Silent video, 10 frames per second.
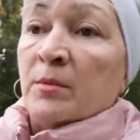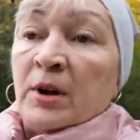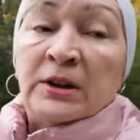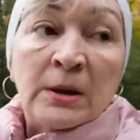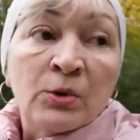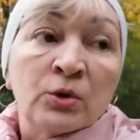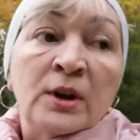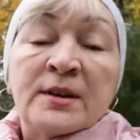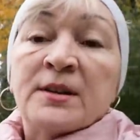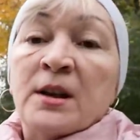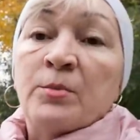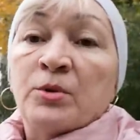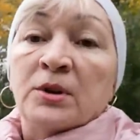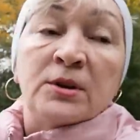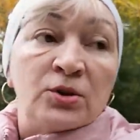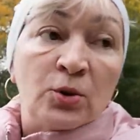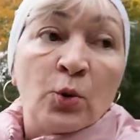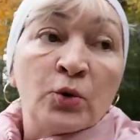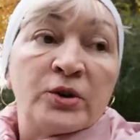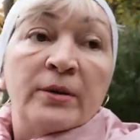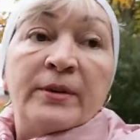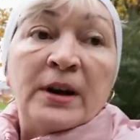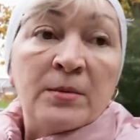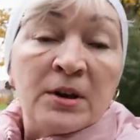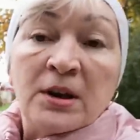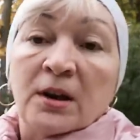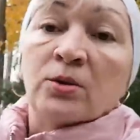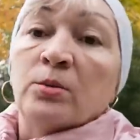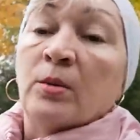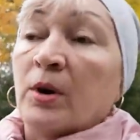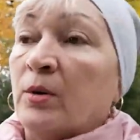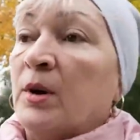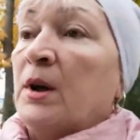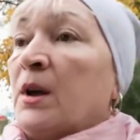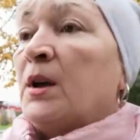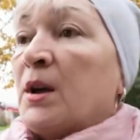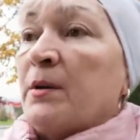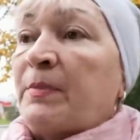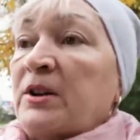Поэтому у нас с ней будет еще куча времени, я думаю. И